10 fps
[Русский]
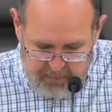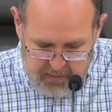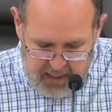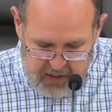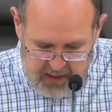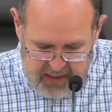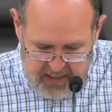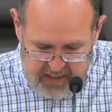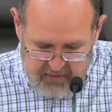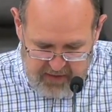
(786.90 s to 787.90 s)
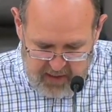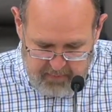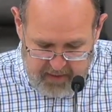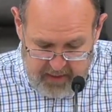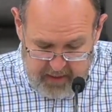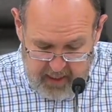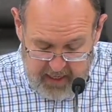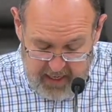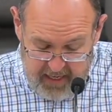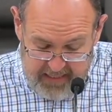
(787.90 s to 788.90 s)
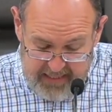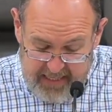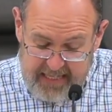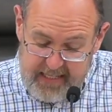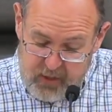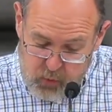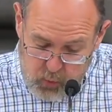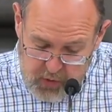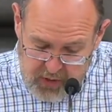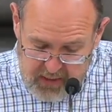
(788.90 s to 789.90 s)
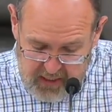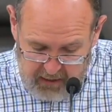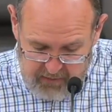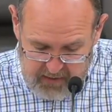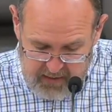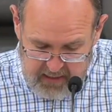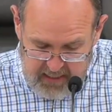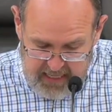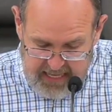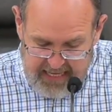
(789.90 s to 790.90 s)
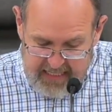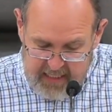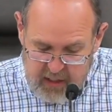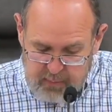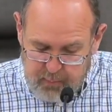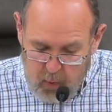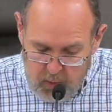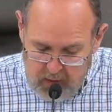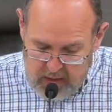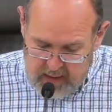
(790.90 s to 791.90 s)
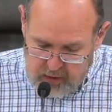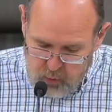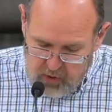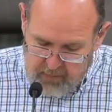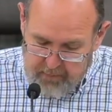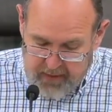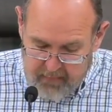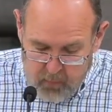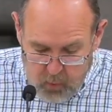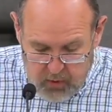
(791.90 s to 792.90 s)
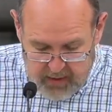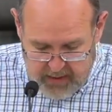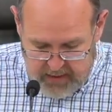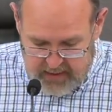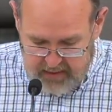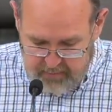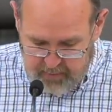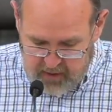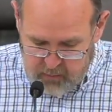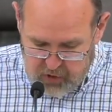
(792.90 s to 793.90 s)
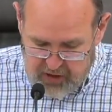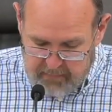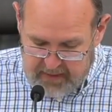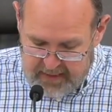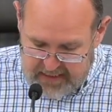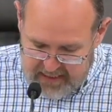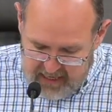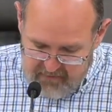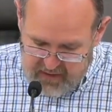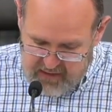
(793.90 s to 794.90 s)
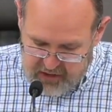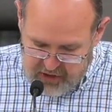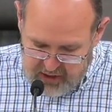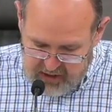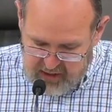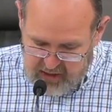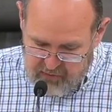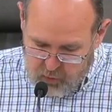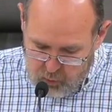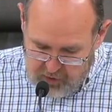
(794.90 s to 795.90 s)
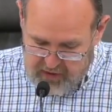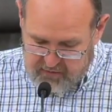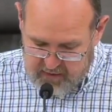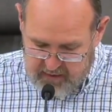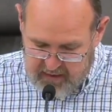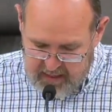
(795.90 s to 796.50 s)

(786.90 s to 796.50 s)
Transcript: плача и сетования о Моисее. И Иисус, сын Навин, исполнился духа премудрости, потому что Моисей возложил на него руки свои.